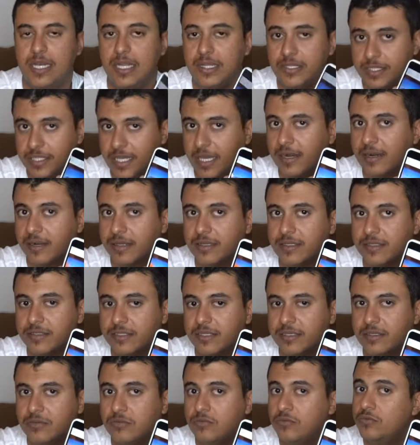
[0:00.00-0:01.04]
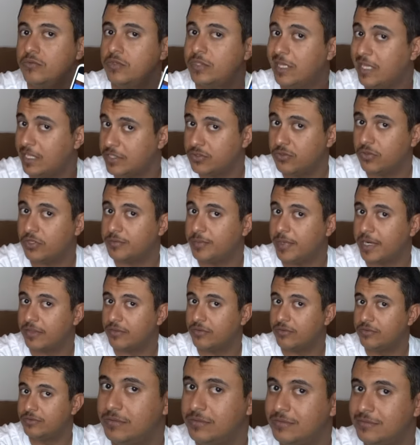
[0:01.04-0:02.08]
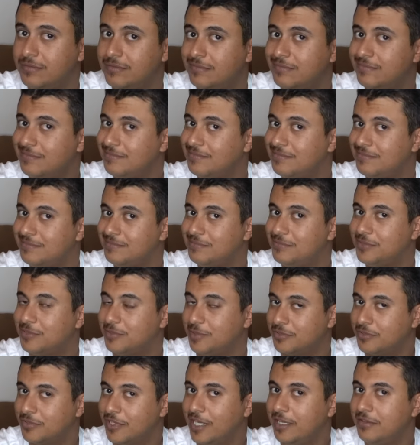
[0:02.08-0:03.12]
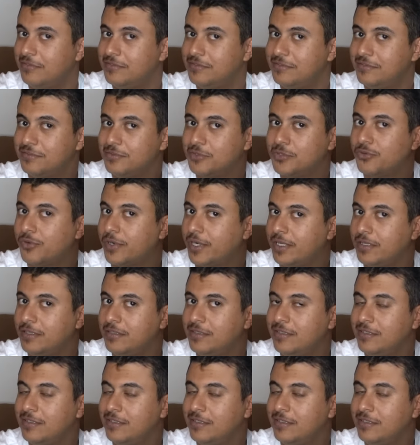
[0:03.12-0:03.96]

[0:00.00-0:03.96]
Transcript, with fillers: عليها تتحرك عندك ويطلع صوت برضه سمعتوا كيف؟ صوره